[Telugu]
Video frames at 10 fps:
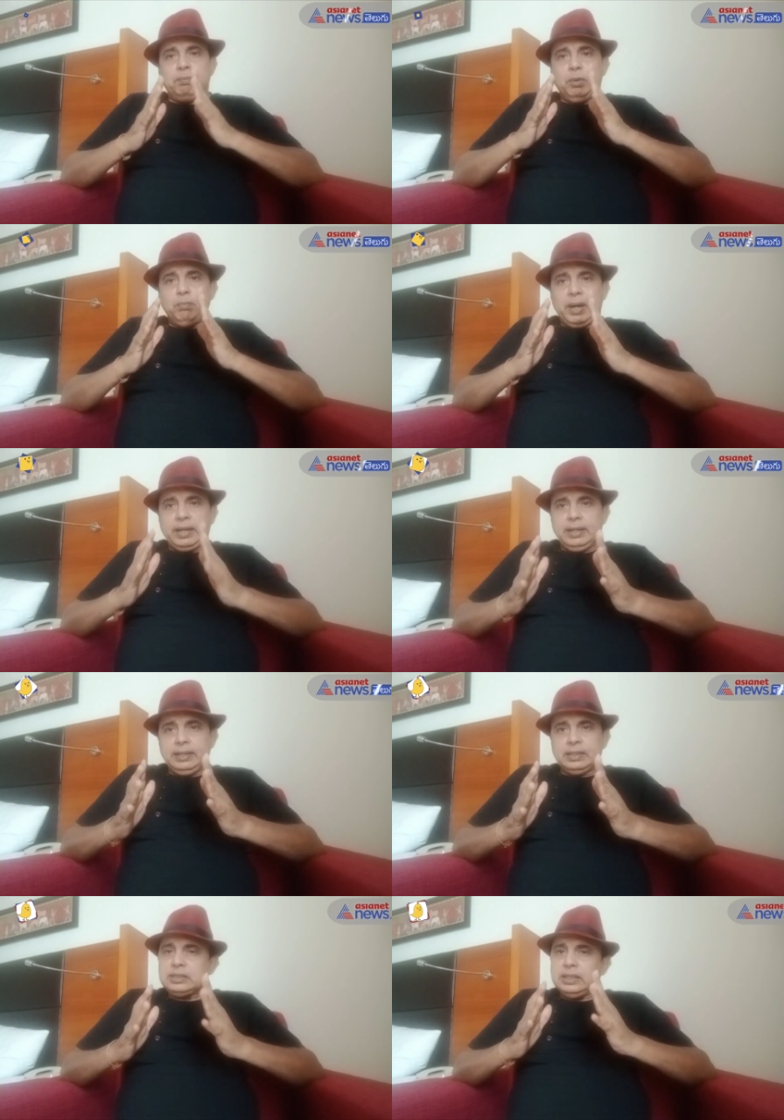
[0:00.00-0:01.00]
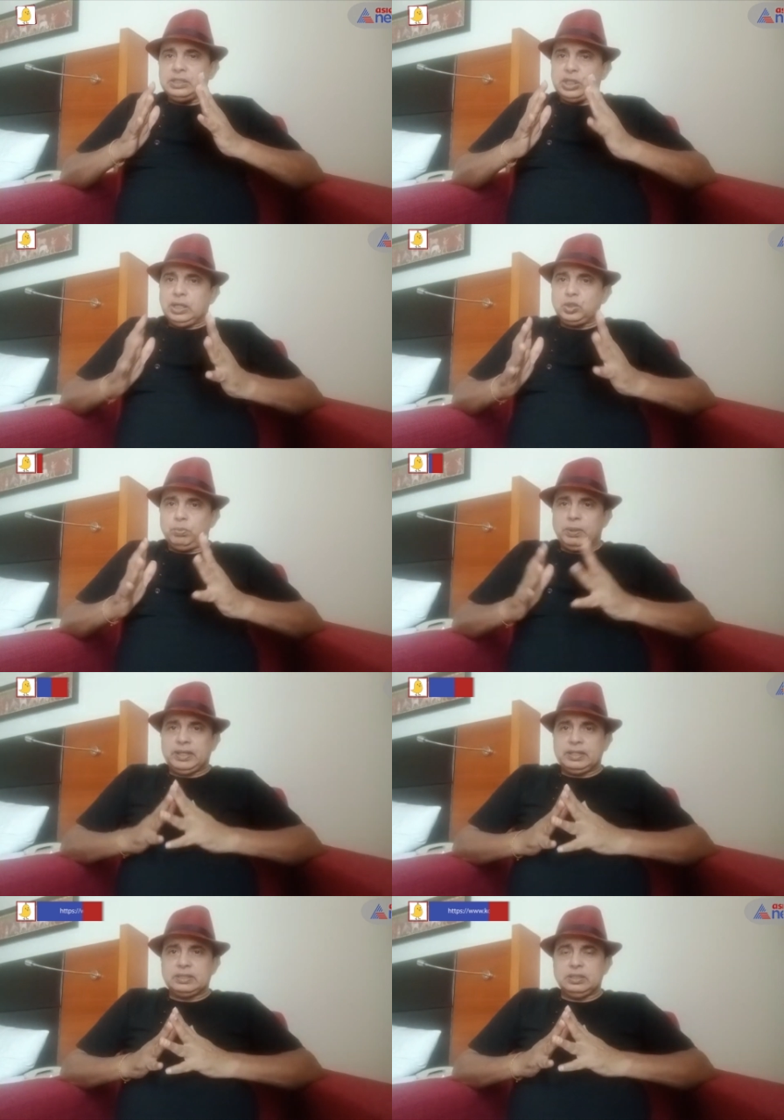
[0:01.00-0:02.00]
ముంబై ఇండియన్స్ అండ్ చెన్నై సూపర్
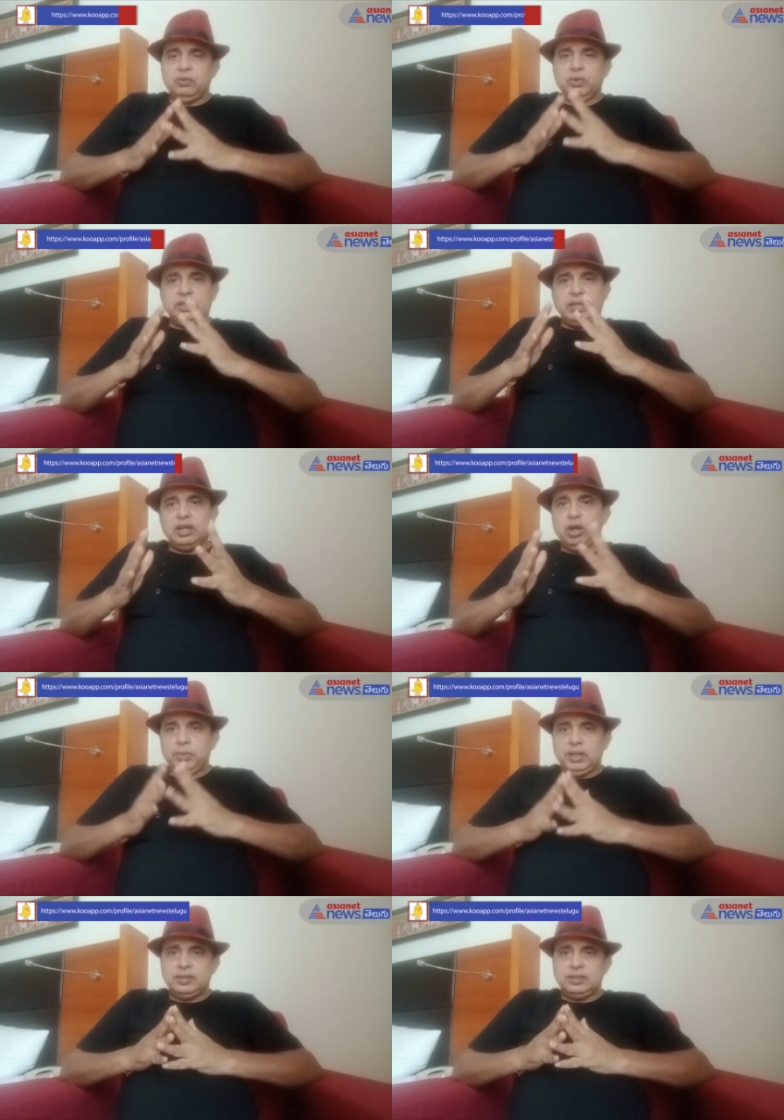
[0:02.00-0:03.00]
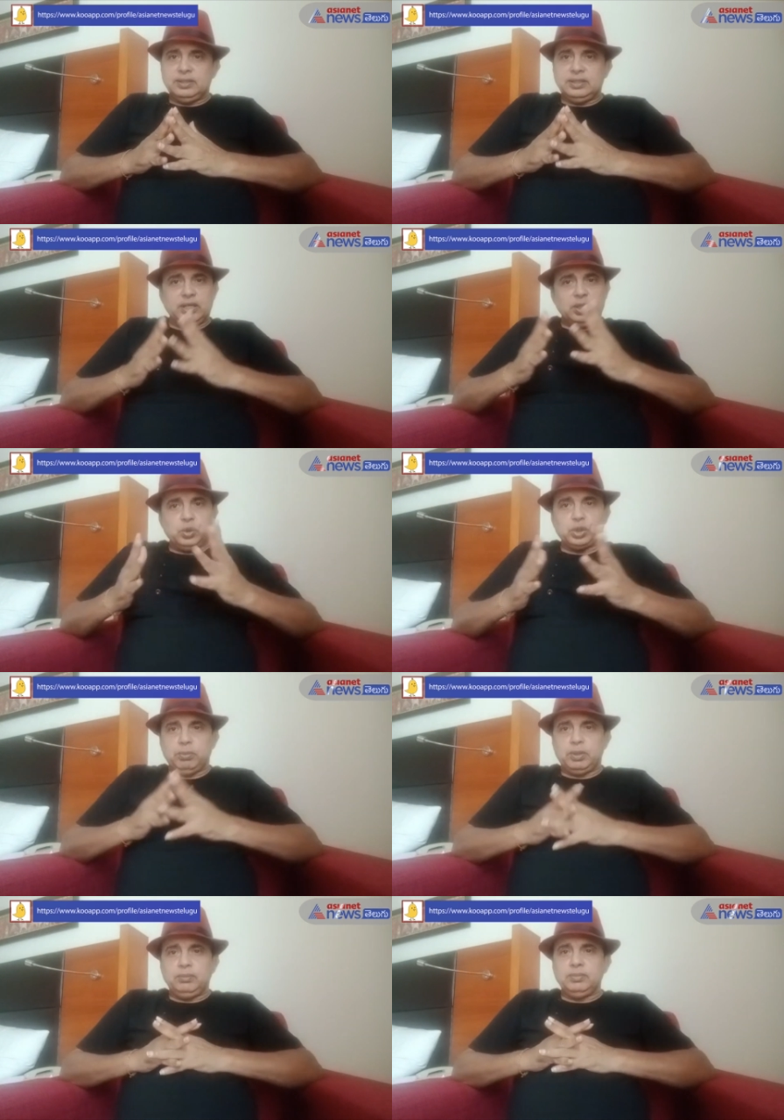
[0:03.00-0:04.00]
కింగ్స్ వీళ్ళిద్దరే డామినేట్ చేయడం చూసాం
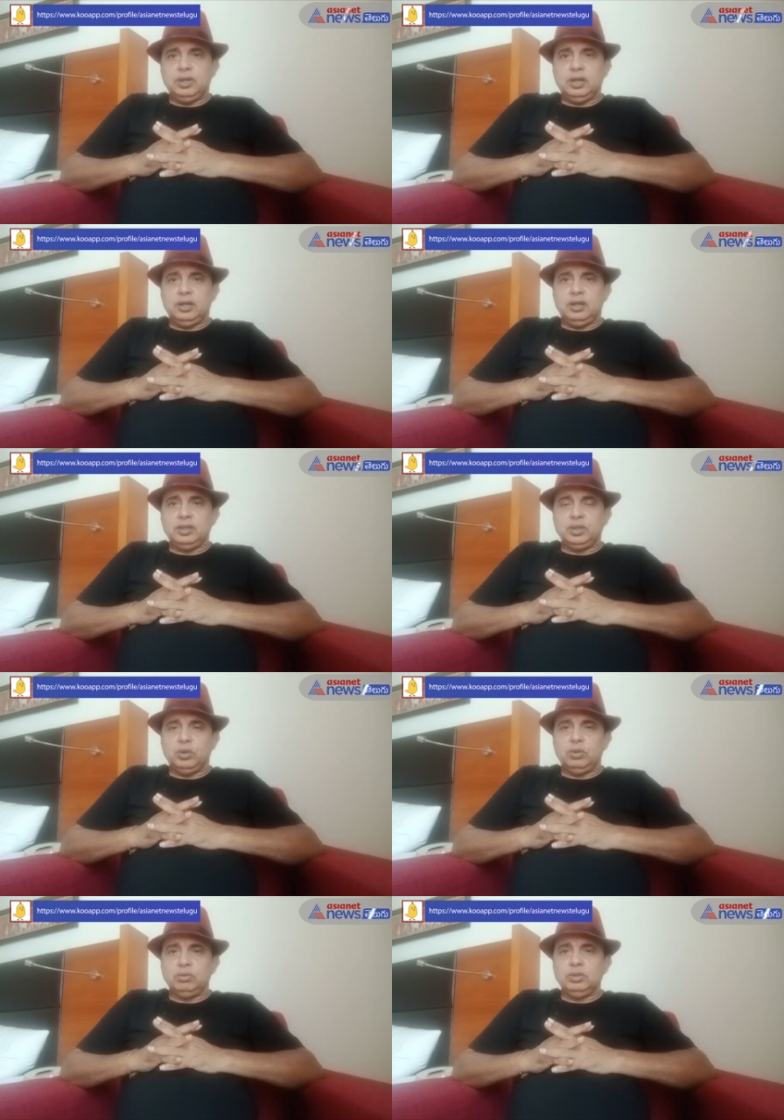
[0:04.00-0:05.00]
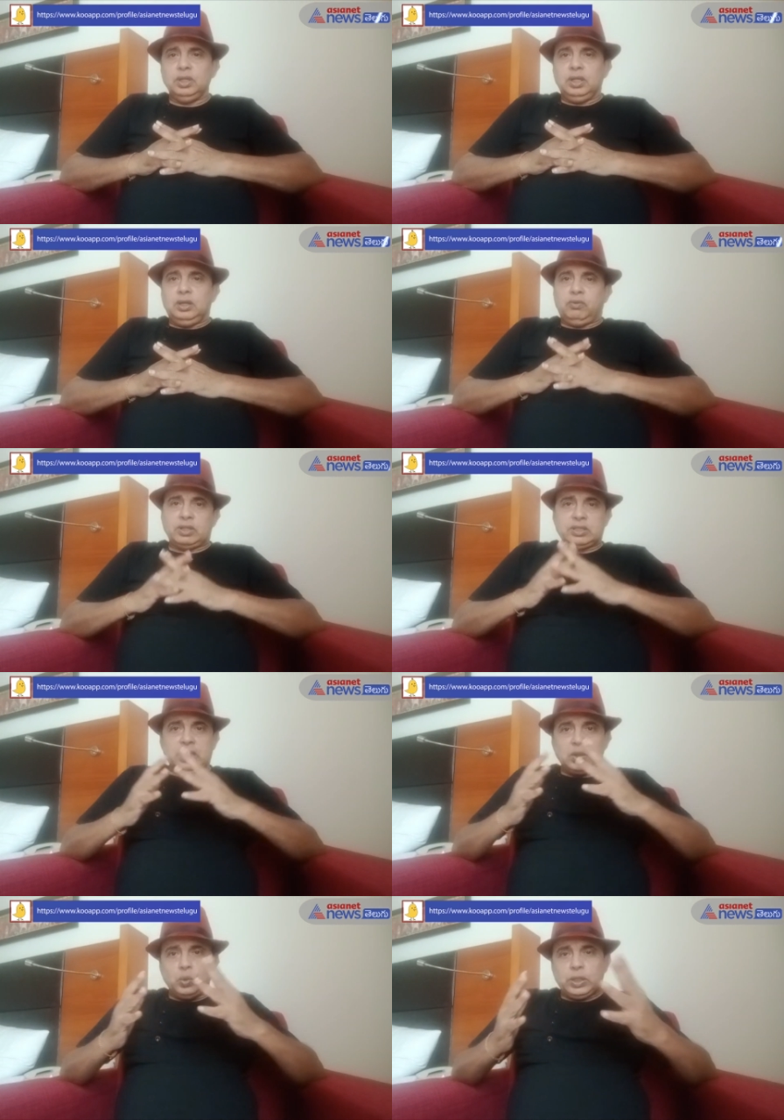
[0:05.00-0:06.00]
మనం యూనో వరుసగా
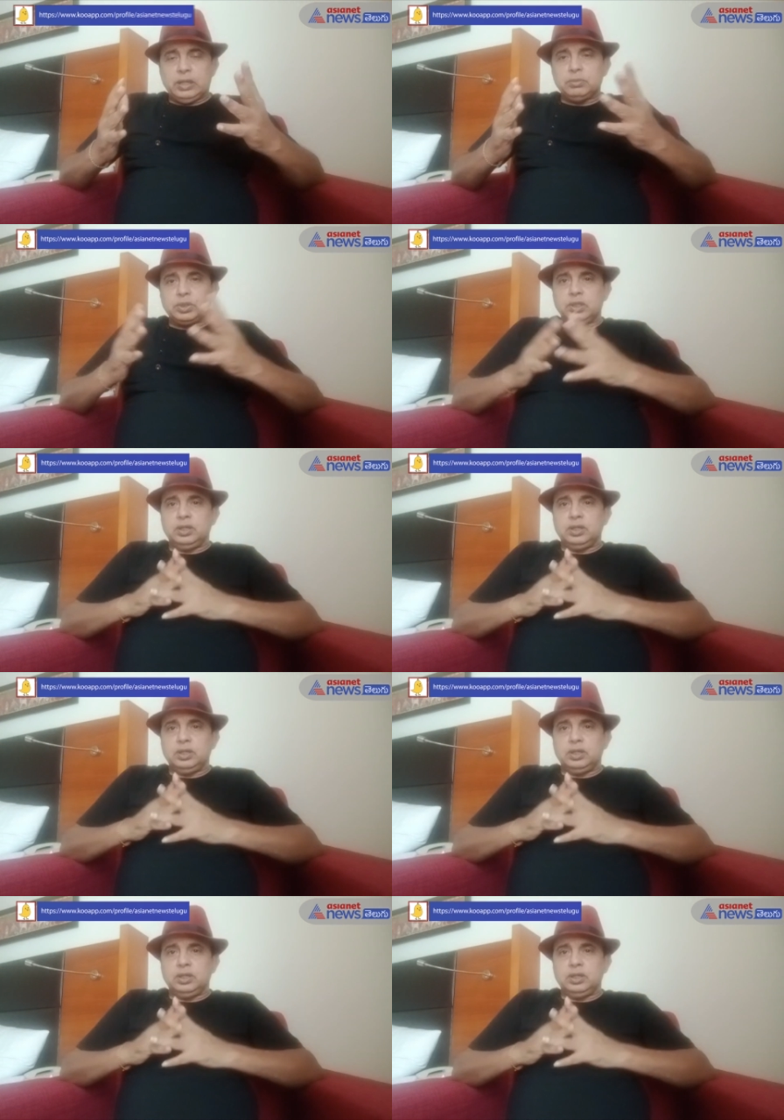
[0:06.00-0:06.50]
టూ టైమ్స్